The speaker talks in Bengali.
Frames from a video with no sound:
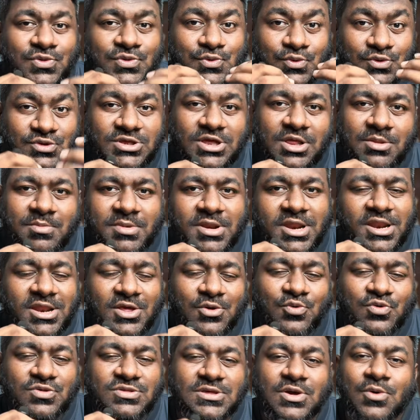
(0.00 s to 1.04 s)
সোশ্যাল মিডিয়ার
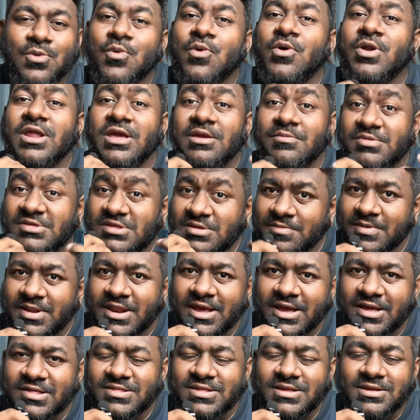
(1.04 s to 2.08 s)
ইউজটা অনেক বেশি
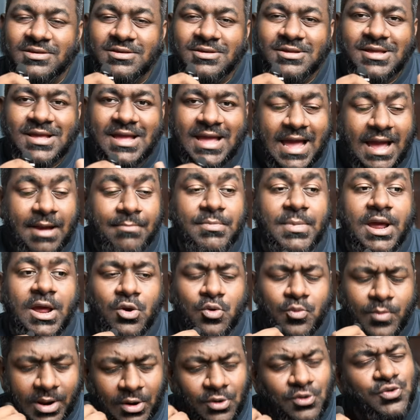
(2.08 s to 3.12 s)
বেড়ে গেছে আমরা
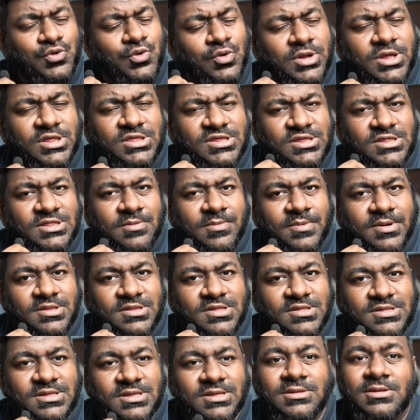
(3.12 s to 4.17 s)
আরও মানুষজনকে চিনতে
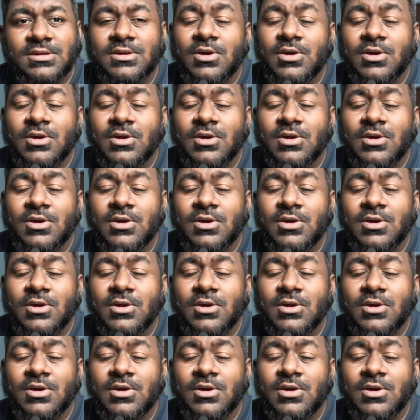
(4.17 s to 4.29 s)
পারতেছি